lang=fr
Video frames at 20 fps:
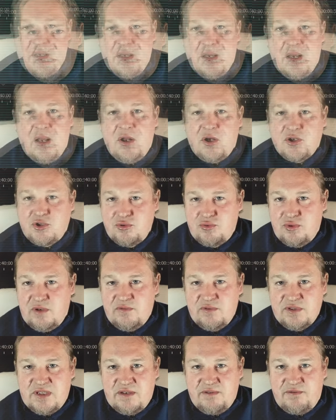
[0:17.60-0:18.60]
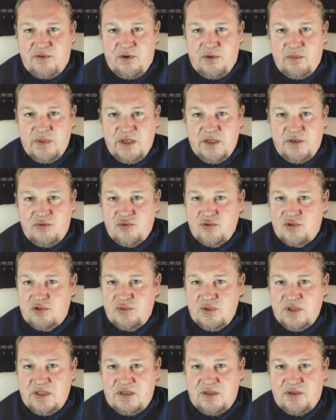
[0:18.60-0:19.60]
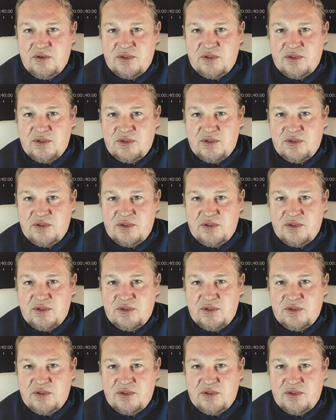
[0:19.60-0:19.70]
Alors je dois vous informer tout de suite que